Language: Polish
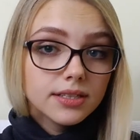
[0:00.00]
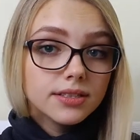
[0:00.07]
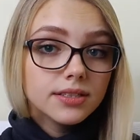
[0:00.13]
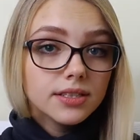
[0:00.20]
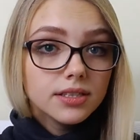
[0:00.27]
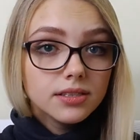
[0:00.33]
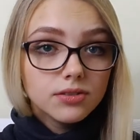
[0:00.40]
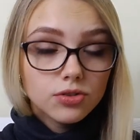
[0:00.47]

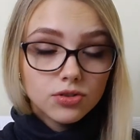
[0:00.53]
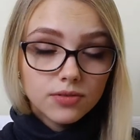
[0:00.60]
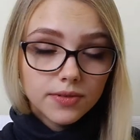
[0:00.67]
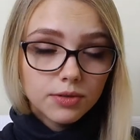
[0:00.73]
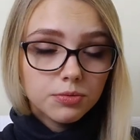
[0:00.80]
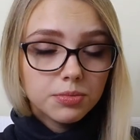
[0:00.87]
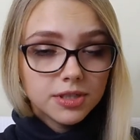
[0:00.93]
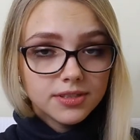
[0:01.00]
nie
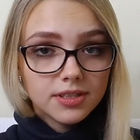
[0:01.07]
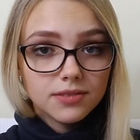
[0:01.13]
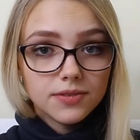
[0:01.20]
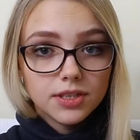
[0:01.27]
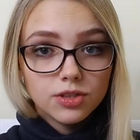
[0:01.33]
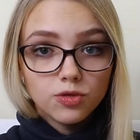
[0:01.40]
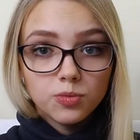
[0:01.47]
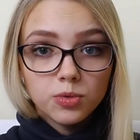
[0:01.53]
stosowały
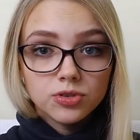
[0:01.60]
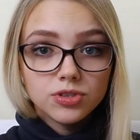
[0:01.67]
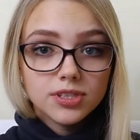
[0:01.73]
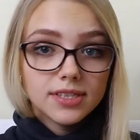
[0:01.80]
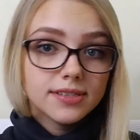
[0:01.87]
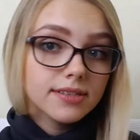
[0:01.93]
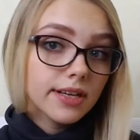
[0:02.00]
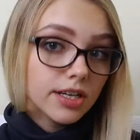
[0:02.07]
prezerwatyw
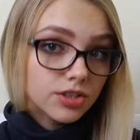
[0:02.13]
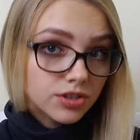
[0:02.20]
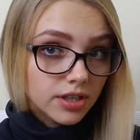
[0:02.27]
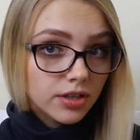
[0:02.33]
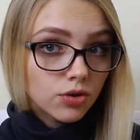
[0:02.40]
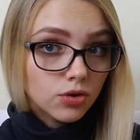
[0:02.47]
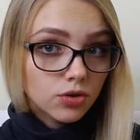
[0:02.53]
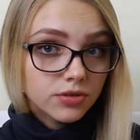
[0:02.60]
podczas
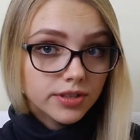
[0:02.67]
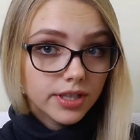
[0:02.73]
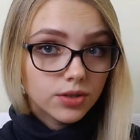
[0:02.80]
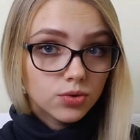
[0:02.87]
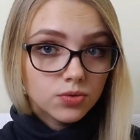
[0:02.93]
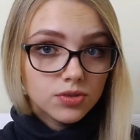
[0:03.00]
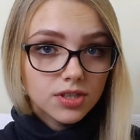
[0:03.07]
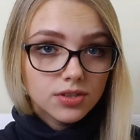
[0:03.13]
każdego
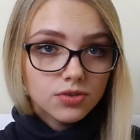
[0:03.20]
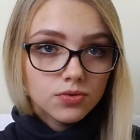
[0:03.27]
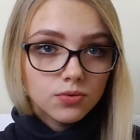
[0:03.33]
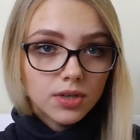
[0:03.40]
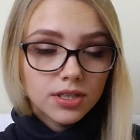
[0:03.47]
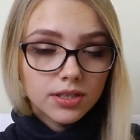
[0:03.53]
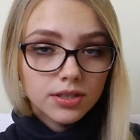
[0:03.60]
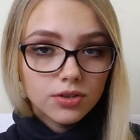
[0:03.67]
kontaktu
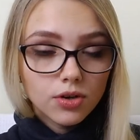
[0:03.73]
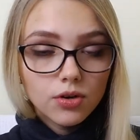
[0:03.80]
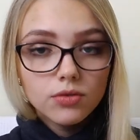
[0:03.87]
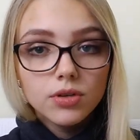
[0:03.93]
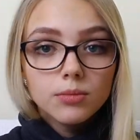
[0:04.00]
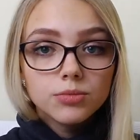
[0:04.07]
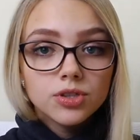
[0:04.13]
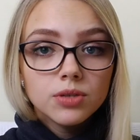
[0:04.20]
seksualnego,
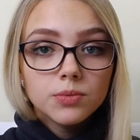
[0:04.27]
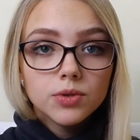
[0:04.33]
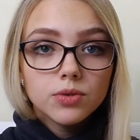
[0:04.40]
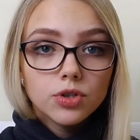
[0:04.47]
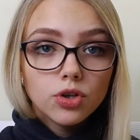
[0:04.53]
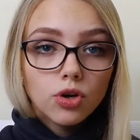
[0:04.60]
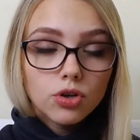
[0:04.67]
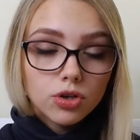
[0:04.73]

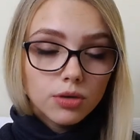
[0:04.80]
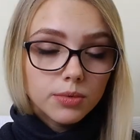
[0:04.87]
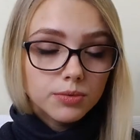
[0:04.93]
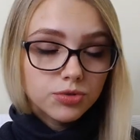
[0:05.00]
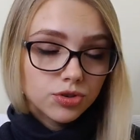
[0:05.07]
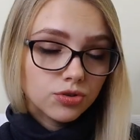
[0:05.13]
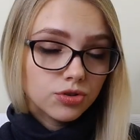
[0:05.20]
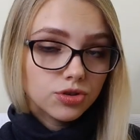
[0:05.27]
przebyły chorobę
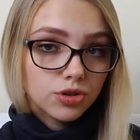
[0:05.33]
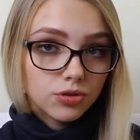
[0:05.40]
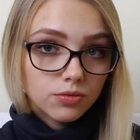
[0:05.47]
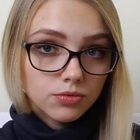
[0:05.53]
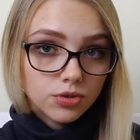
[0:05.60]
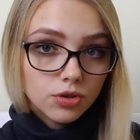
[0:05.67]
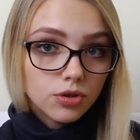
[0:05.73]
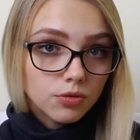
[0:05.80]

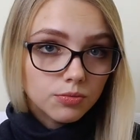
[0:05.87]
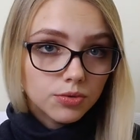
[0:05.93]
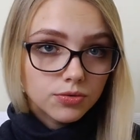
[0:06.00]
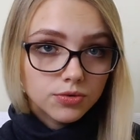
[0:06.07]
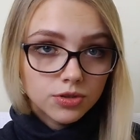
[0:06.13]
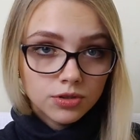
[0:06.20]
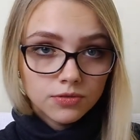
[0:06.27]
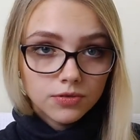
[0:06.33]
przenoszoną drogą
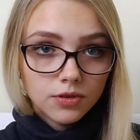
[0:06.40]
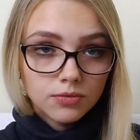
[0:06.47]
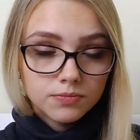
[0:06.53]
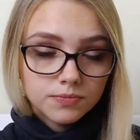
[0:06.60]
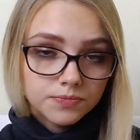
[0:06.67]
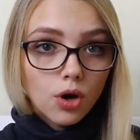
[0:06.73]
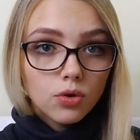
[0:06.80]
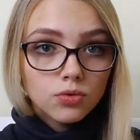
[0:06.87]
płciową,
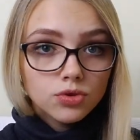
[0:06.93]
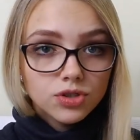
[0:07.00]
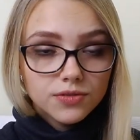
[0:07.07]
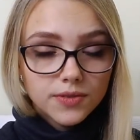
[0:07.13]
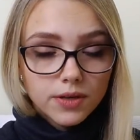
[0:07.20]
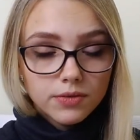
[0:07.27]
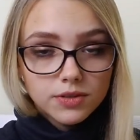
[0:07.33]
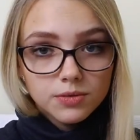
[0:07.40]

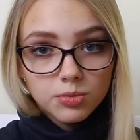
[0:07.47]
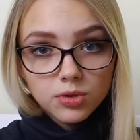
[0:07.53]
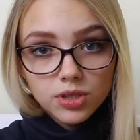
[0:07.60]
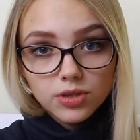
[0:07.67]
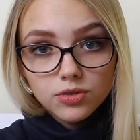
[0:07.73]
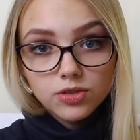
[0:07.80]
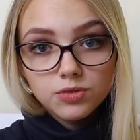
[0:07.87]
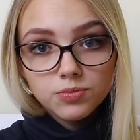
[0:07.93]
używały
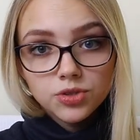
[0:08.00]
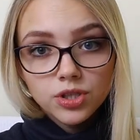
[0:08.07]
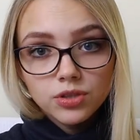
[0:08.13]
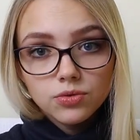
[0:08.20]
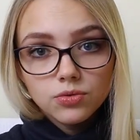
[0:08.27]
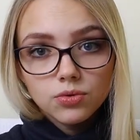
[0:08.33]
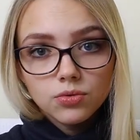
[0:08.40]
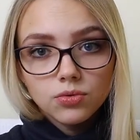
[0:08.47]
wspólnego
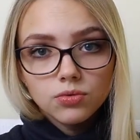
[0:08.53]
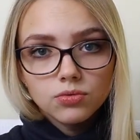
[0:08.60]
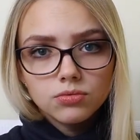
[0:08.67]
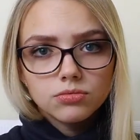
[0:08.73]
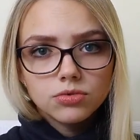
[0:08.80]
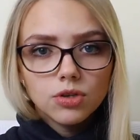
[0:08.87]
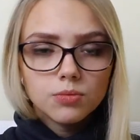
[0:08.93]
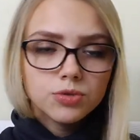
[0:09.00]
sprzętu
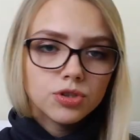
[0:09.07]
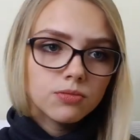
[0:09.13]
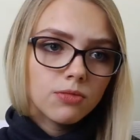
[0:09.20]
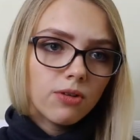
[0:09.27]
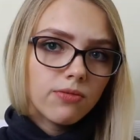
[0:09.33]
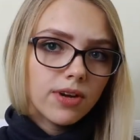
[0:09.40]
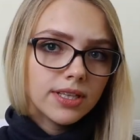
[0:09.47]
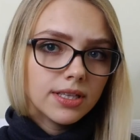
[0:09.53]
do
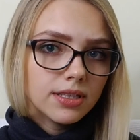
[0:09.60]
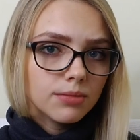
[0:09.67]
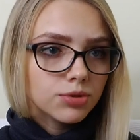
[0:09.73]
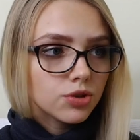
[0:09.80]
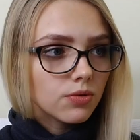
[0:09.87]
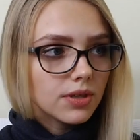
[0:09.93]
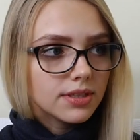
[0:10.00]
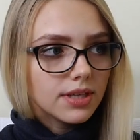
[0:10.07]
przyjmowania
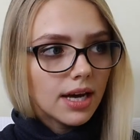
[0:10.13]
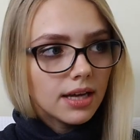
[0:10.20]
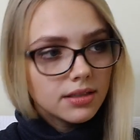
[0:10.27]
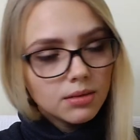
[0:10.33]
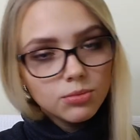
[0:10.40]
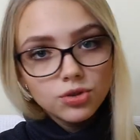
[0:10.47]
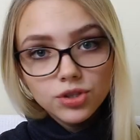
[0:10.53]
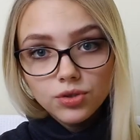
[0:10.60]
np.
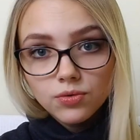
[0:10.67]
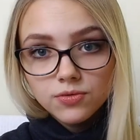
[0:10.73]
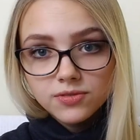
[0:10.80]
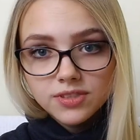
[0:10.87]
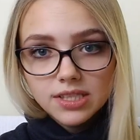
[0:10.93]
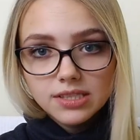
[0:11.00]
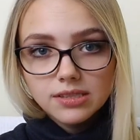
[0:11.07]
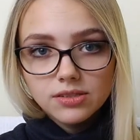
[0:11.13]
anabolików w
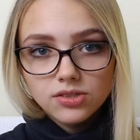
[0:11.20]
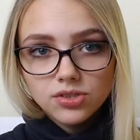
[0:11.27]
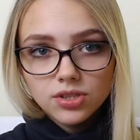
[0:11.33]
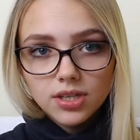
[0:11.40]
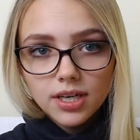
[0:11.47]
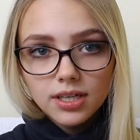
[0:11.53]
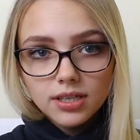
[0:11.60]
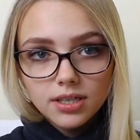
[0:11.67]

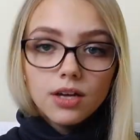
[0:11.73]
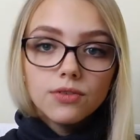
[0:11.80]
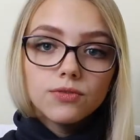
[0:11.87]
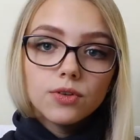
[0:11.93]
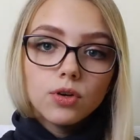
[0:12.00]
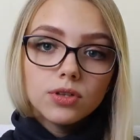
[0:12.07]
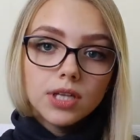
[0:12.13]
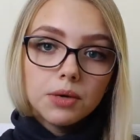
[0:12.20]
zastrzykach,
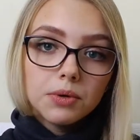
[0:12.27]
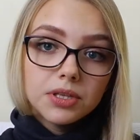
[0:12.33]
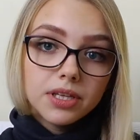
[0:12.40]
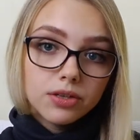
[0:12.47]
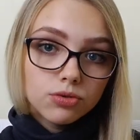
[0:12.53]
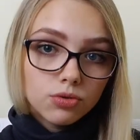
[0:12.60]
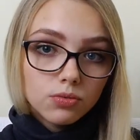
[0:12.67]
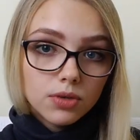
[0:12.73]
wykonały
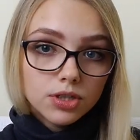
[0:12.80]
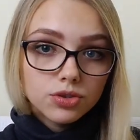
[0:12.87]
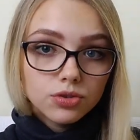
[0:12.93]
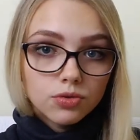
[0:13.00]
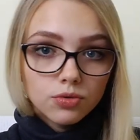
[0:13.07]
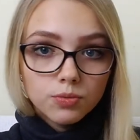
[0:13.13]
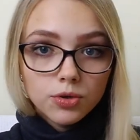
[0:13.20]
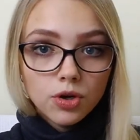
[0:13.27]
tatuaż
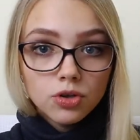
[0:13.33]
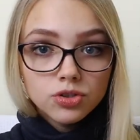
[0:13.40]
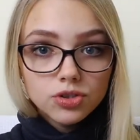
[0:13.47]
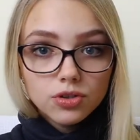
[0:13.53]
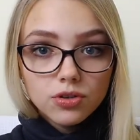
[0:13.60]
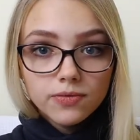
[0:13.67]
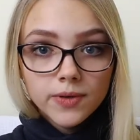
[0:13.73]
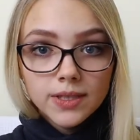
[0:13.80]
lub
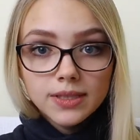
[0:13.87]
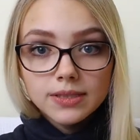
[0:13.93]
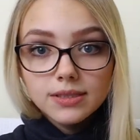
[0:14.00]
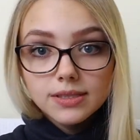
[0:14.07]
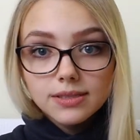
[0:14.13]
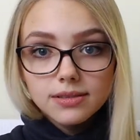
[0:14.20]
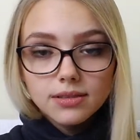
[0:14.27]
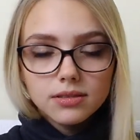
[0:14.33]
kolczykowanie
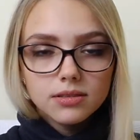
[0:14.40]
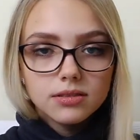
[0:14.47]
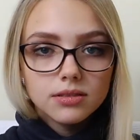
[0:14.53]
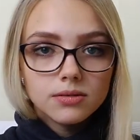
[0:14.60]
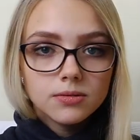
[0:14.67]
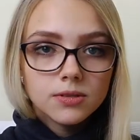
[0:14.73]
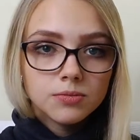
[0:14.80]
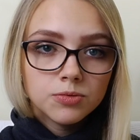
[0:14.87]

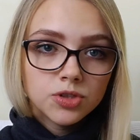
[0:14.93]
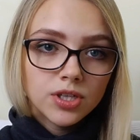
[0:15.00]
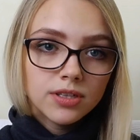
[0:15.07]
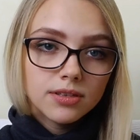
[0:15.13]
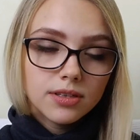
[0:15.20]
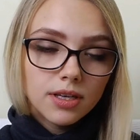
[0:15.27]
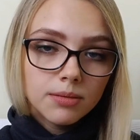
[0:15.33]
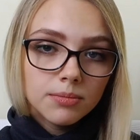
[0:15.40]
niesterylnym
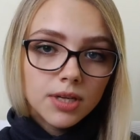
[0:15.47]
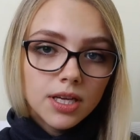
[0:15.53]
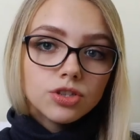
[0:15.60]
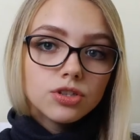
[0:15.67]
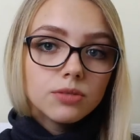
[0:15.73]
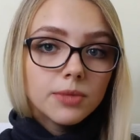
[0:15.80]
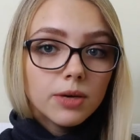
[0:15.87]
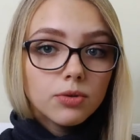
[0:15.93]
sprzętem,
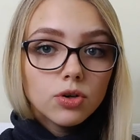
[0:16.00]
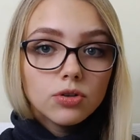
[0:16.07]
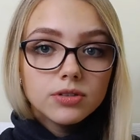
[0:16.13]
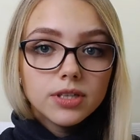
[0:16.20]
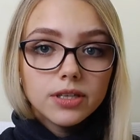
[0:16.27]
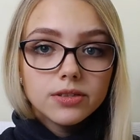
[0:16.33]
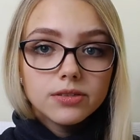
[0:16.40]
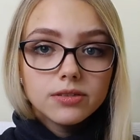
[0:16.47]
czy miały
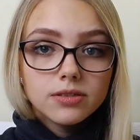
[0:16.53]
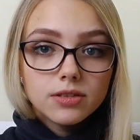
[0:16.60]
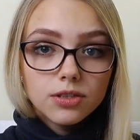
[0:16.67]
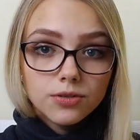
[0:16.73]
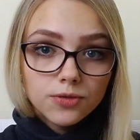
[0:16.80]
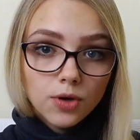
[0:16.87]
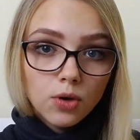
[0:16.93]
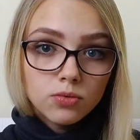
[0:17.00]
kontakt z
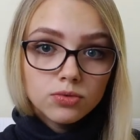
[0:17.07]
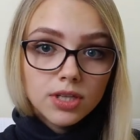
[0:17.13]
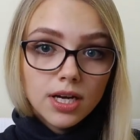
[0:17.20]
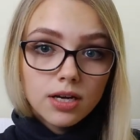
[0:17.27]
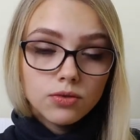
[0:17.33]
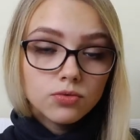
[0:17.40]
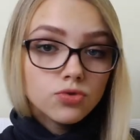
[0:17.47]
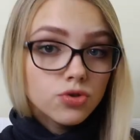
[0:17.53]
krwią
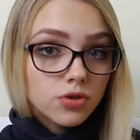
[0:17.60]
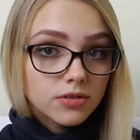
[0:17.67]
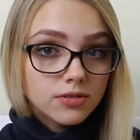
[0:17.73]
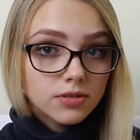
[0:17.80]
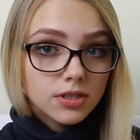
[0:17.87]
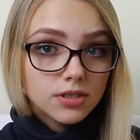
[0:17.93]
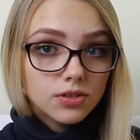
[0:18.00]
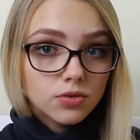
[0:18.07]
na
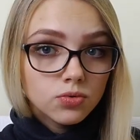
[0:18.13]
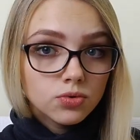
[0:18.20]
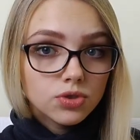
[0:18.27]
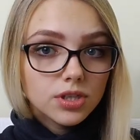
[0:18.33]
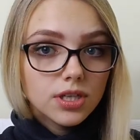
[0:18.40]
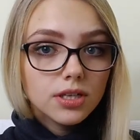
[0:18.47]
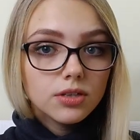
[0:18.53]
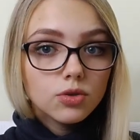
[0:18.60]
uszkodzonej
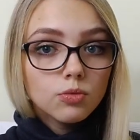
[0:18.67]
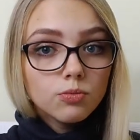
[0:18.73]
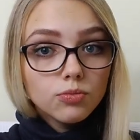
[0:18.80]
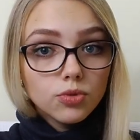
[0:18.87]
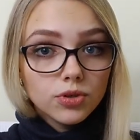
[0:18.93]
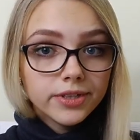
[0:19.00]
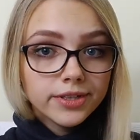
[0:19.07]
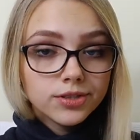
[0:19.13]
skórze lub
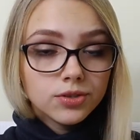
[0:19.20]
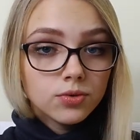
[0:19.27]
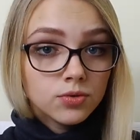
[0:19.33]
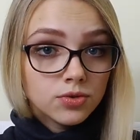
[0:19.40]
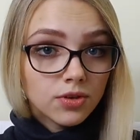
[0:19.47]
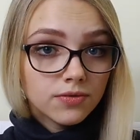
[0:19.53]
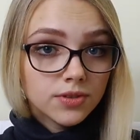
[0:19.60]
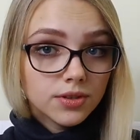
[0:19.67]
błonach
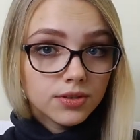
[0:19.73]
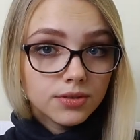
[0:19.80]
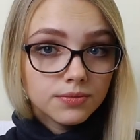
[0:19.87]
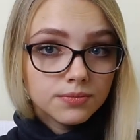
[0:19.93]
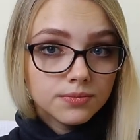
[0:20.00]
śluzowych.